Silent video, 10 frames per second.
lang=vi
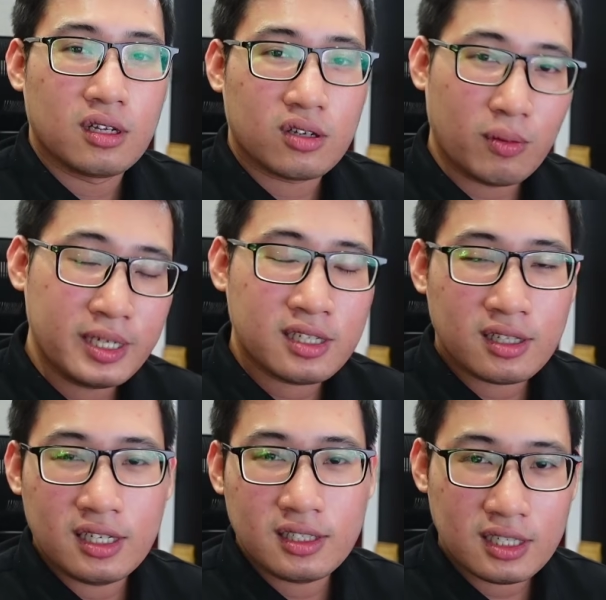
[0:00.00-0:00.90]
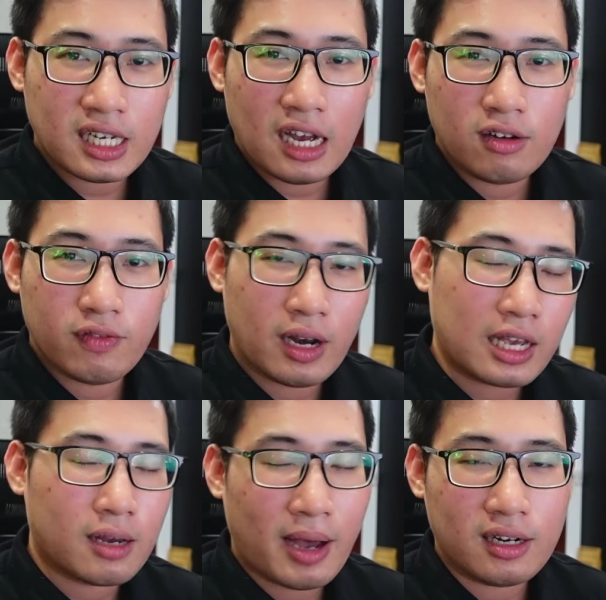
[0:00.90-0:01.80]
Còn bây giờ thì xin chào và hẹn gặp lại
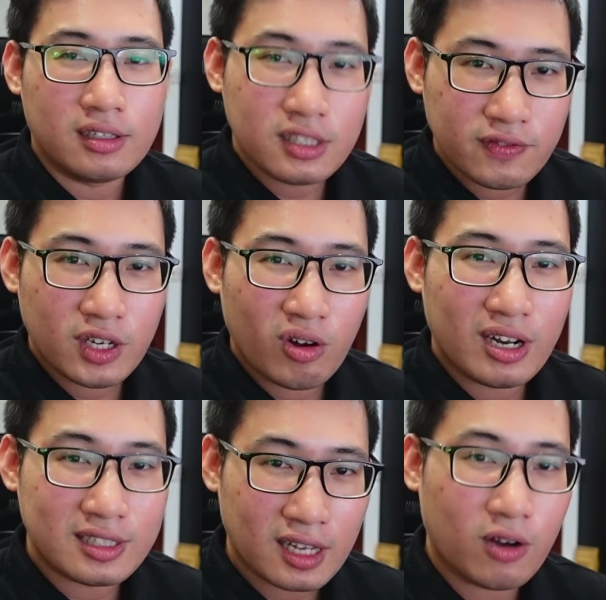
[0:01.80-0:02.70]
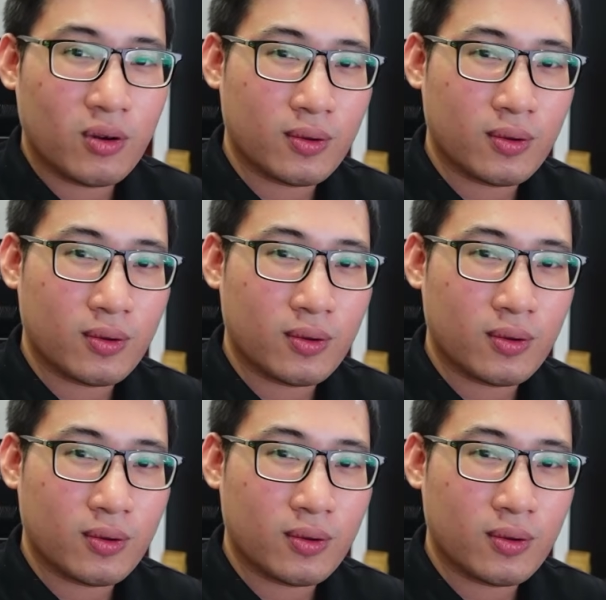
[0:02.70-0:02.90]
các bạn ở những video lần sau.